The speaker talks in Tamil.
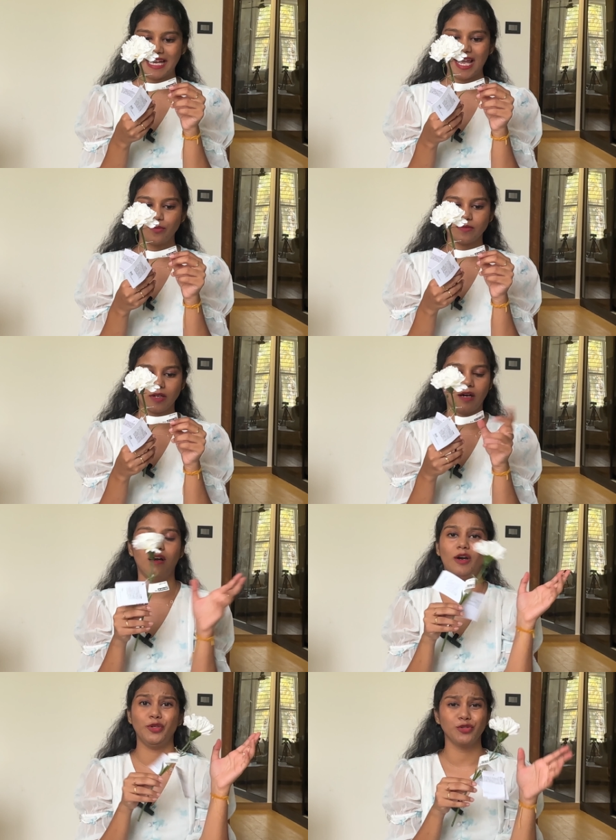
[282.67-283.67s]
நேம்
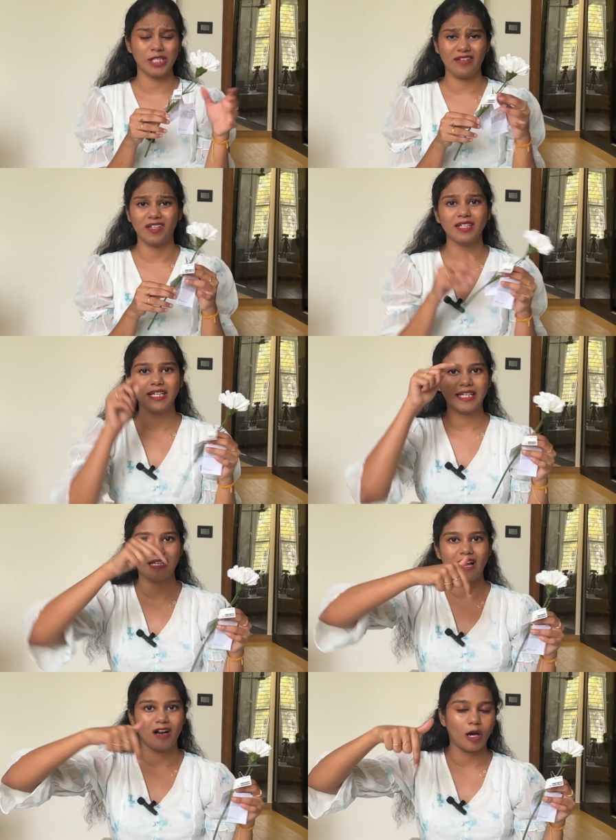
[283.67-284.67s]
யூஸ்வலி வந்து நீங்கள்
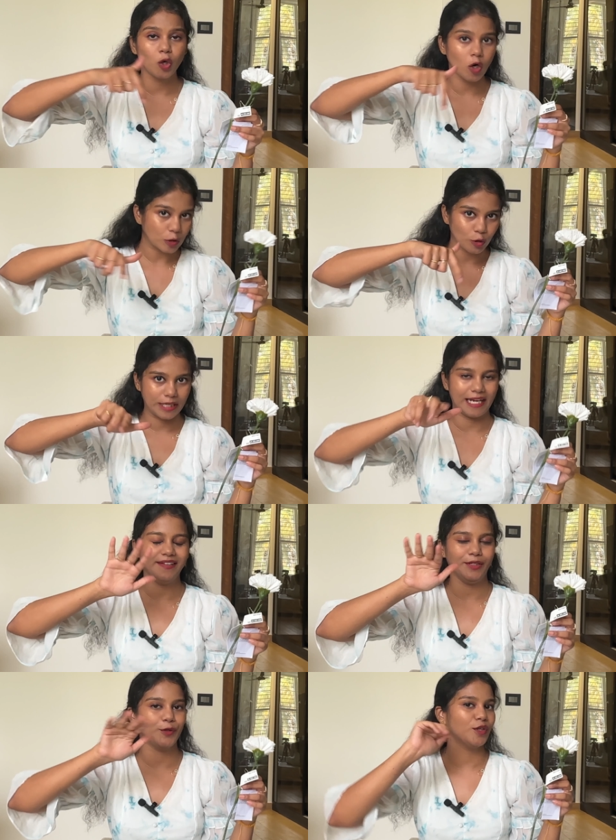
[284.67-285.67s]
இந்த நான் கோட் கொடுக்குறேன்
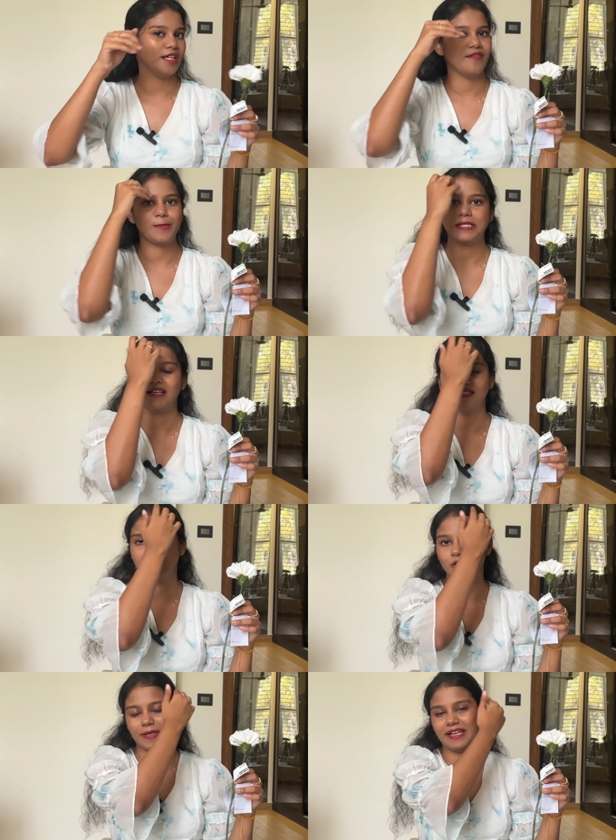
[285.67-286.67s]
இந்த கோடை நீங்கள் வெப்சைட்டில்
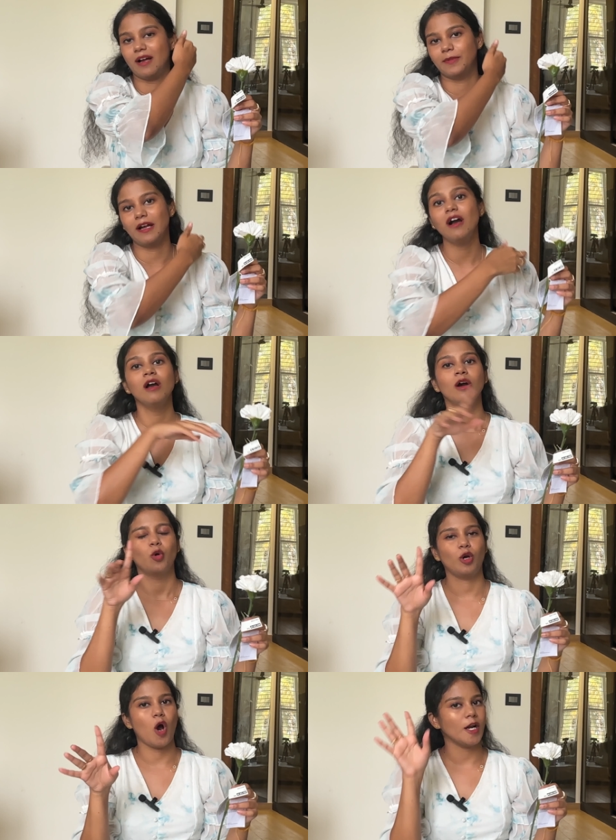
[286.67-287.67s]
சர்ச் பண்ணீங்க அப்படின்னா
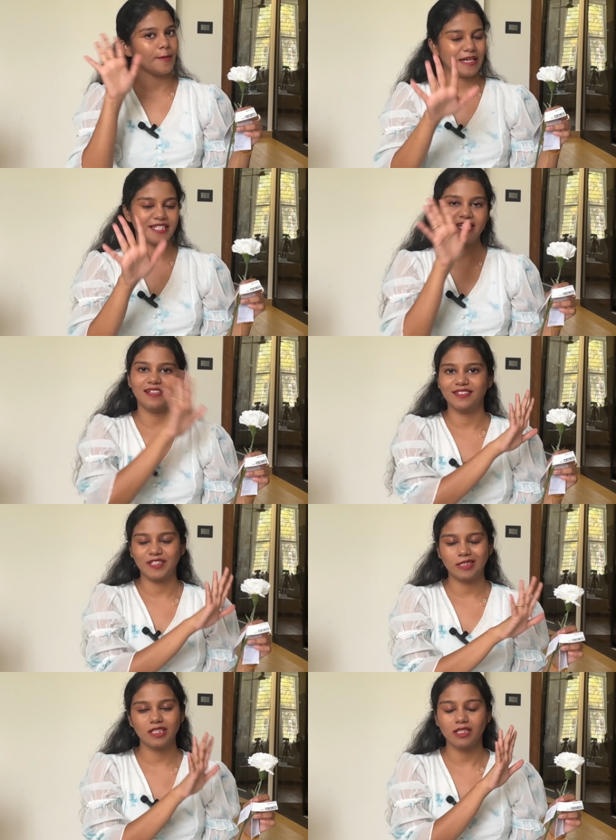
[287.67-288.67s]
உங்களுக்கு ஆட்டோமேட்டிக்காக இது
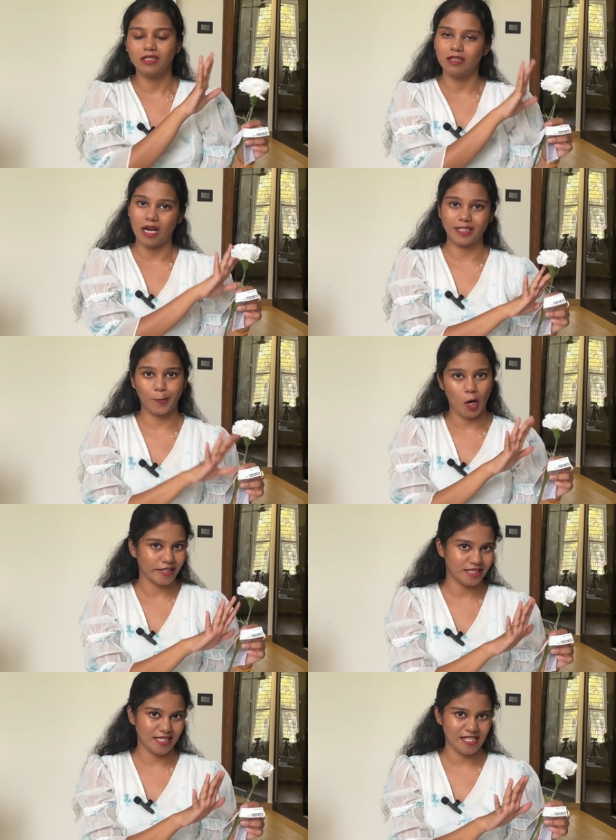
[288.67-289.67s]
வந்து அந்த
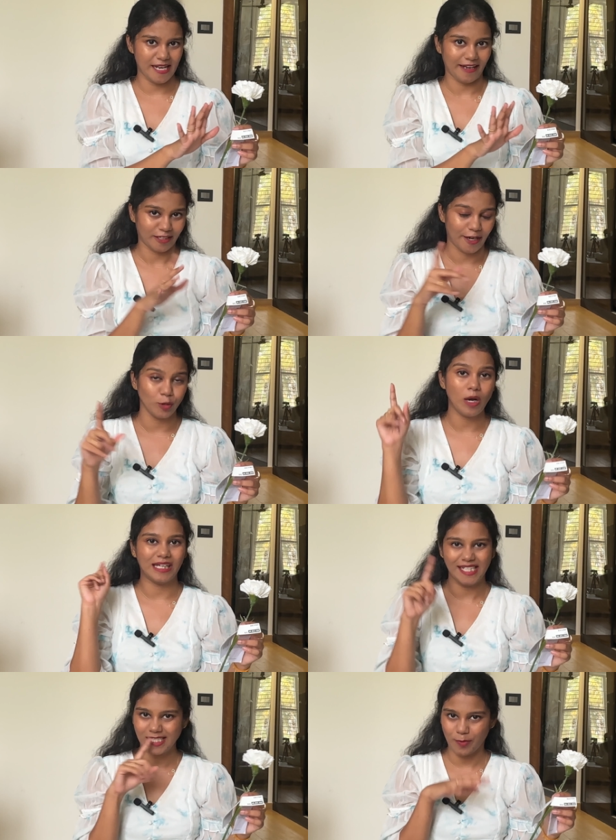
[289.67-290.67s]
ப்ராடக்ட் ரீடைரக்ட் ஆகிடும்
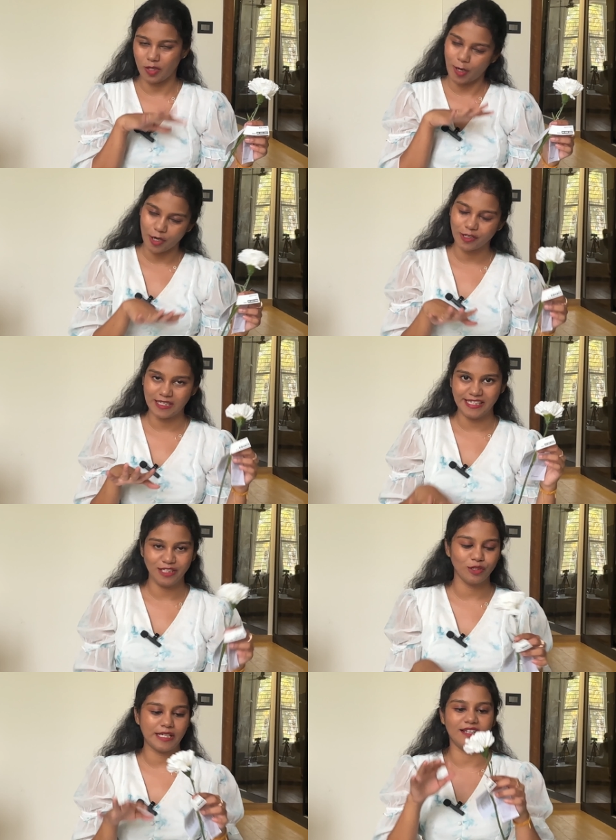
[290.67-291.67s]
அதே சமயம் அந்த ப்ராடக்ட்டோட
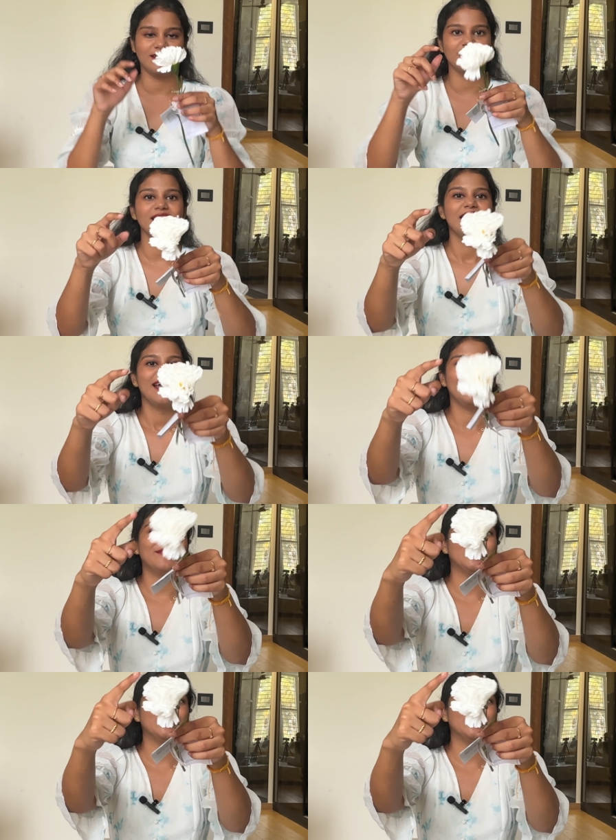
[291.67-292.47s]
லிங்க்கு கீழே இருக்கு இது